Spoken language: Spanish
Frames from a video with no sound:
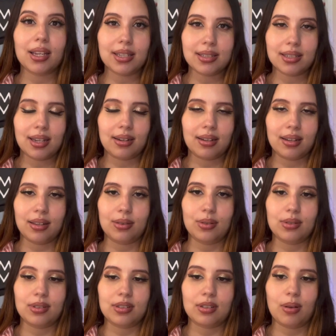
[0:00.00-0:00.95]
tengan que hacer.
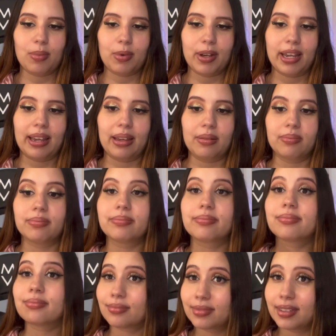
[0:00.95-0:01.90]
Entonces como
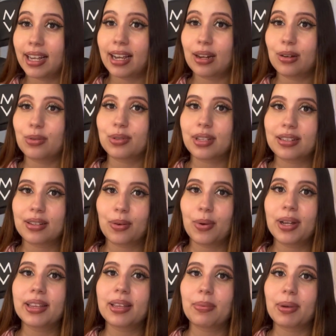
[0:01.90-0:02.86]
que Ténganlo
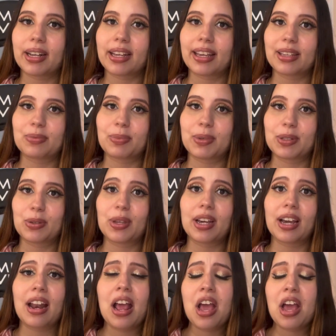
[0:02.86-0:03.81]
ustedes en cuenta para que
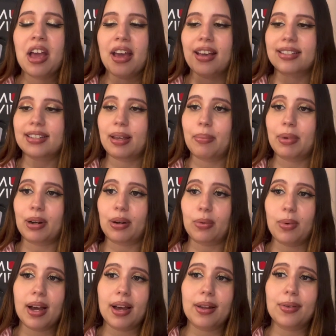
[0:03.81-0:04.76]
después no digan, es que
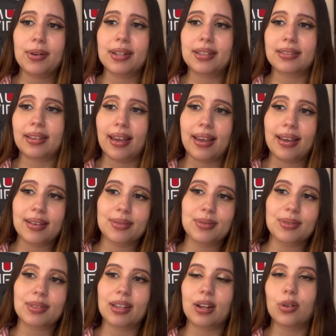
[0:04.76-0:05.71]
me robaron, es
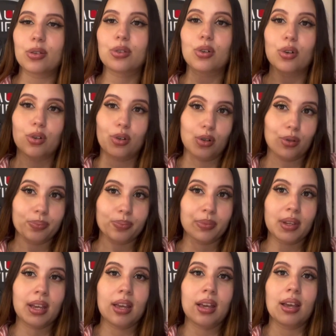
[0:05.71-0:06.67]
que esto, es que lo otro,
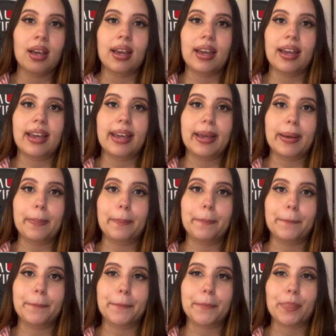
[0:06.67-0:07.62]
no.
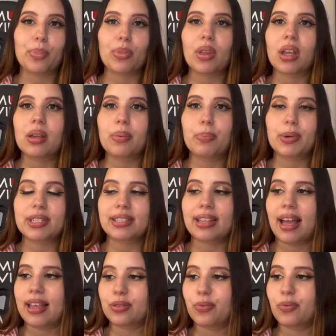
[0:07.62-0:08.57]
Em, y
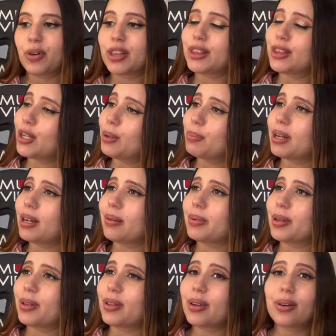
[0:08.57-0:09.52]
pues nada, eso fue todo
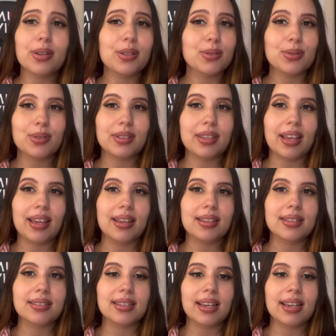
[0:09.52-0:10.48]
por el video de hoy. Si
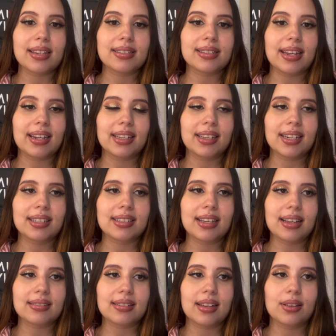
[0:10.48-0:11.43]
ustedes están
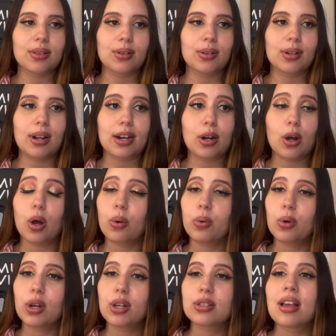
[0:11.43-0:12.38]
interesados en
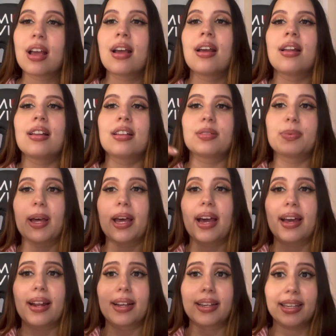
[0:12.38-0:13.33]
donar óvulos,
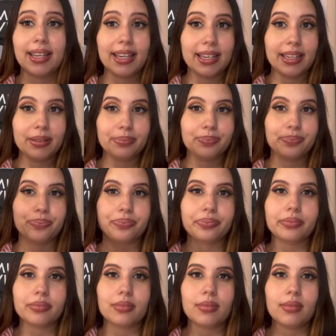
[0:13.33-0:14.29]
les voy a dejar aquí